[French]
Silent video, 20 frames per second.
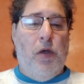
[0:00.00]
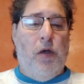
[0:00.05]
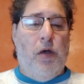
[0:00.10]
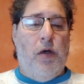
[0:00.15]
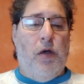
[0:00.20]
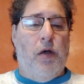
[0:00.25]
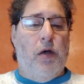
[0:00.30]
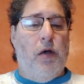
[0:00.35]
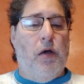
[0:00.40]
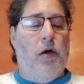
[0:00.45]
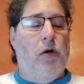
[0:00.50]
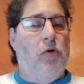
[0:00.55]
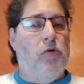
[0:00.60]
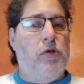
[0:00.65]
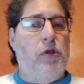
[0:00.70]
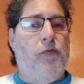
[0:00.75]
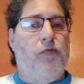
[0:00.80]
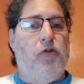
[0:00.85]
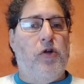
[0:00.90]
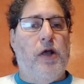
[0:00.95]
Euh,
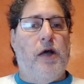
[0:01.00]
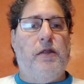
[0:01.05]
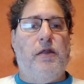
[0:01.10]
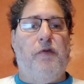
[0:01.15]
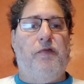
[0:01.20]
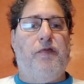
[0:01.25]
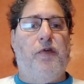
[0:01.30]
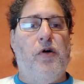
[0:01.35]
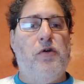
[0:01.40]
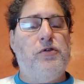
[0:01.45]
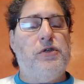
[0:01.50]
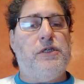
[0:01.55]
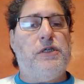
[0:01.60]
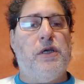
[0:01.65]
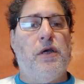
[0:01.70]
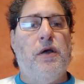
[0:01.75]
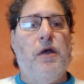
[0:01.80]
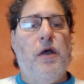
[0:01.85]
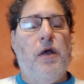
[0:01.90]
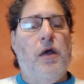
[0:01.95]
au niveau de la
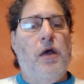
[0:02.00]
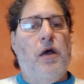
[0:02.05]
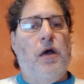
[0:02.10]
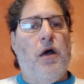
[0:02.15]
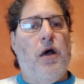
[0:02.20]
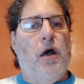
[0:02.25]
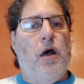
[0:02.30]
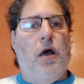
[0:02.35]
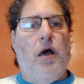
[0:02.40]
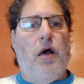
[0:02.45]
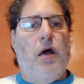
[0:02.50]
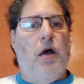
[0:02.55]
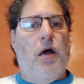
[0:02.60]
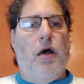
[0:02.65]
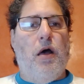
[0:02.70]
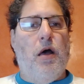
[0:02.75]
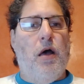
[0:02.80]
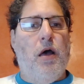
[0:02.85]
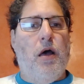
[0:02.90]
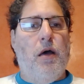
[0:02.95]
défense, euh,
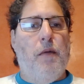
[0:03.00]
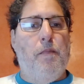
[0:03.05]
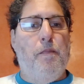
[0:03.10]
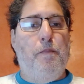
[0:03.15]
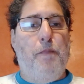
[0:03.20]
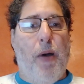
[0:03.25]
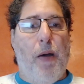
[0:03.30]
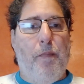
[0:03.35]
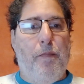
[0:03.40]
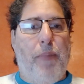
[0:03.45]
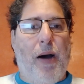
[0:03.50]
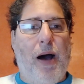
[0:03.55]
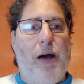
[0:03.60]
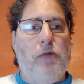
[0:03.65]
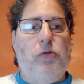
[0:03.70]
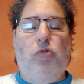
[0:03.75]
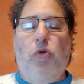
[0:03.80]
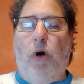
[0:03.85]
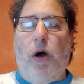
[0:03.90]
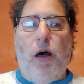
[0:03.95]

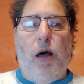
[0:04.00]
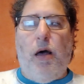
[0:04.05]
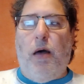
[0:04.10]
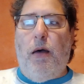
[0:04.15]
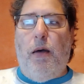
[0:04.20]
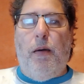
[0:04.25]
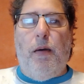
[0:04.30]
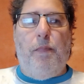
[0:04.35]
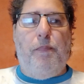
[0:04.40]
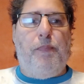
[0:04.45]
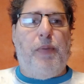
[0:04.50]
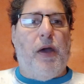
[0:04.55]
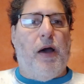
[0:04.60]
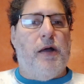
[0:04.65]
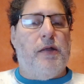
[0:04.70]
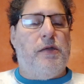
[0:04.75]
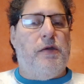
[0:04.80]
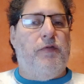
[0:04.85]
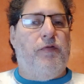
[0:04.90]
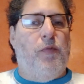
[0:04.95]
Mbemba doit
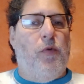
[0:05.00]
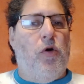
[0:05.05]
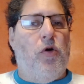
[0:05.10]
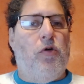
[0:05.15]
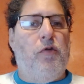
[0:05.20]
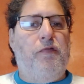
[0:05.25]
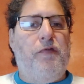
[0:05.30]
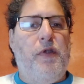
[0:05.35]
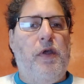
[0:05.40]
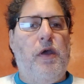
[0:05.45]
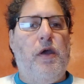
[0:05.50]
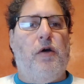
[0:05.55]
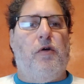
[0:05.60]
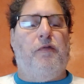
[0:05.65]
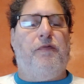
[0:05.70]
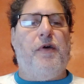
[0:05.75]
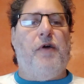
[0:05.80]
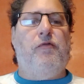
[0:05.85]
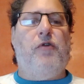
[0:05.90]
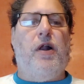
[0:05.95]
impérativement revenir.
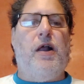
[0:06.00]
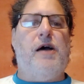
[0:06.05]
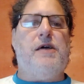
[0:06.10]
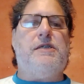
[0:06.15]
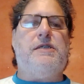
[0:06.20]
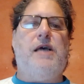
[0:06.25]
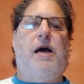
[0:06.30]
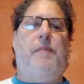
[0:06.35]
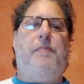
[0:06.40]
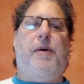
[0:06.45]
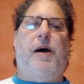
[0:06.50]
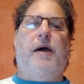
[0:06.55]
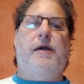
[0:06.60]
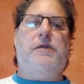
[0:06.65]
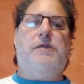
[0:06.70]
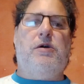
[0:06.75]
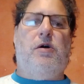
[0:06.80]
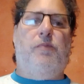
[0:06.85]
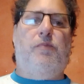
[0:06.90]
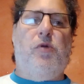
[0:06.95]
Enfin voilà, ça par
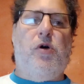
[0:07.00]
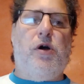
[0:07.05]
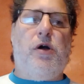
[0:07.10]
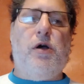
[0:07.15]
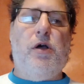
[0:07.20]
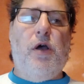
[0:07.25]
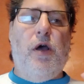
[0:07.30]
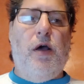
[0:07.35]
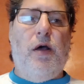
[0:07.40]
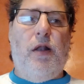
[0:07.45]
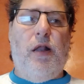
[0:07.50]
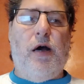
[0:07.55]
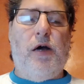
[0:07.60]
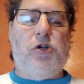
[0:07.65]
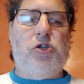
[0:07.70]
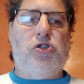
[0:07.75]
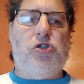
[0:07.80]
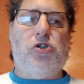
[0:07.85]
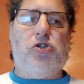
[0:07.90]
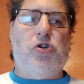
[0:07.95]
exemple, moi,
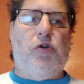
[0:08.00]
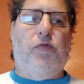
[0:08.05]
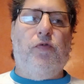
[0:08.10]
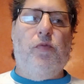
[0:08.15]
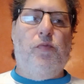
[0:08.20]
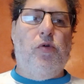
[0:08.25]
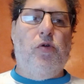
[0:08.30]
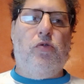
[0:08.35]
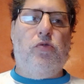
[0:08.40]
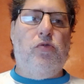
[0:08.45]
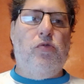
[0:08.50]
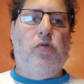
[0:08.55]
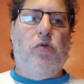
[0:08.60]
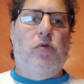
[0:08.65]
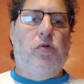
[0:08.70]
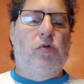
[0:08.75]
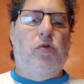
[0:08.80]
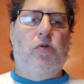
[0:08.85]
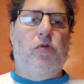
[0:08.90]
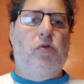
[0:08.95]
là j'en veux
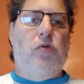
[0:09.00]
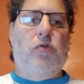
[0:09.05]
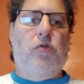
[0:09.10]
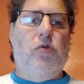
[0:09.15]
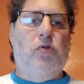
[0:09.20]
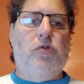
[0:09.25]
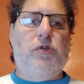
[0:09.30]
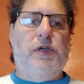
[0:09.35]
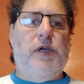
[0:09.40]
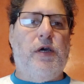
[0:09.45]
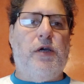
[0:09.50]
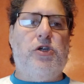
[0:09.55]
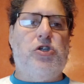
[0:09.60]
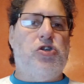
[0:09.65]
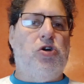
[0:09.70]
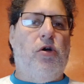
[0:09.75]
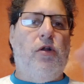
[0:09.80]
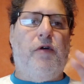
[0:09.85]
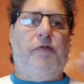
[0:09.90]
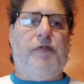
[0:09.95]
beaucoup aux,
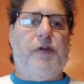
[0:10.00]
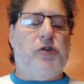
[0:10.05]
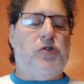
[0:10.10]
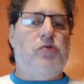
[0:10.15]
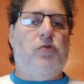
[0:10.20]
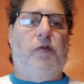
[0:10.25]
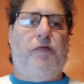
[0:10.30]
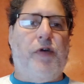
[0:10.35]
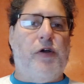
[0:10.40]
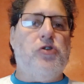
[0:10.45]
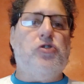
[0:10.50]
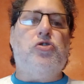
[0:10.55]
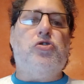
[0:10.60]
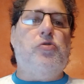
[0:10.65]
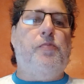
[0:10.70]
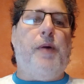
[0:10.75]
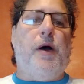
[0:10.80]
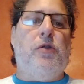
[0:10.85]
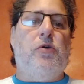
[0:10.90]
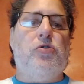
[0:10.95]
dirigeants, la façon, enfin je ne
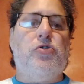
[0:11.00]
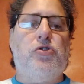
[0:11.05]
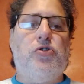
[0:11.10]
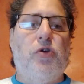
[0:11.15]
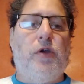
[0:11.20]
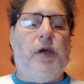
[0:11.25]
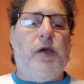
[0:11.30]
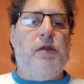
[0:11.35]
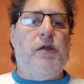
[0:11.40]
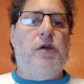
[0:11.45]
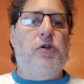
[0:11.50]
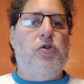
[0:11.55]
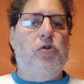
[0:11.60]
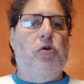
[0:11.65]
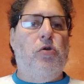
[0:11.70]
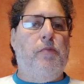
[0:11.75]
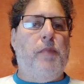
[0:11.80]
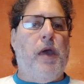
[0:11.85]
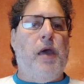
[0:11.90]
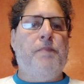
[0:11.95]
suis pas dans le secret des
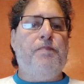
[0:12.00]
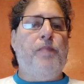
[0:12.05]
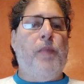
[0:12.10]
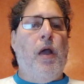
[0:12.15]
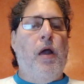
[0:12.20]
dieux, mais